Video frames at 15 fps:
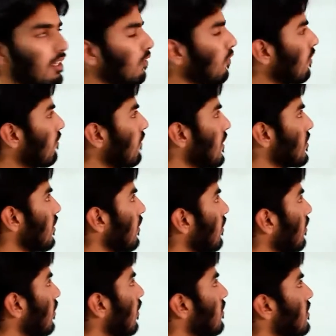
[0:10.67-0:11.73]
and you are
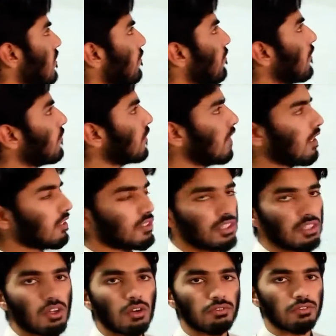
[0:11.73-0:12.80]
watching the fifth
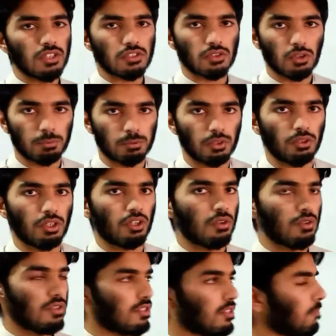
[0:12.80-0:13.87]
lecture of this group theory
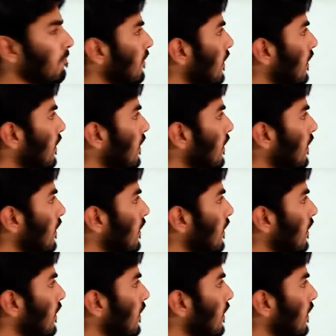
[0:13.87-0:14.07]
course